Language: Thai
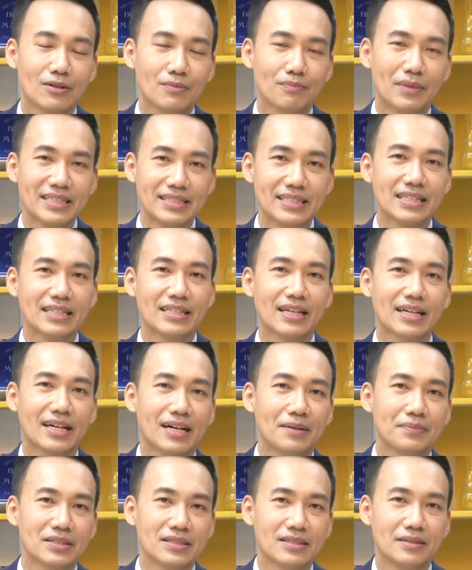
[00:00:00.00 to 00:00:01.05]
บัญชีนี้นะครั
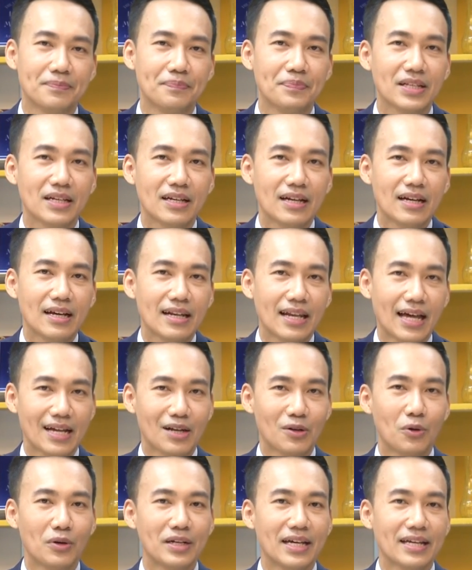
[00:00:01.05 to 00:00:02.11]
บคือหลาย
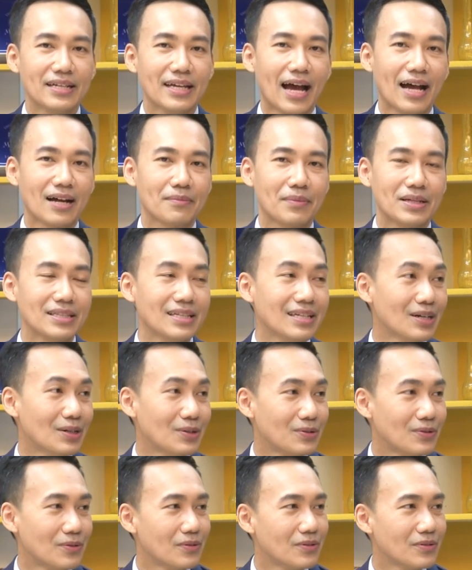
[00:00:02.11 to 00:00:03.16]
คนเนี่ยอยากไปเที่ยว
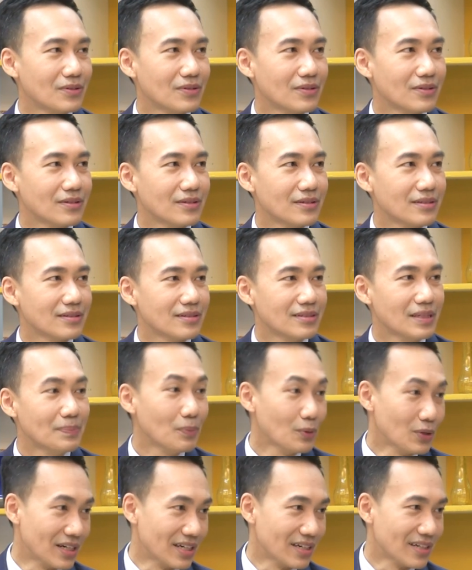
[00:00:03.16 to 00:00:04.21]
ญี่ปุ่น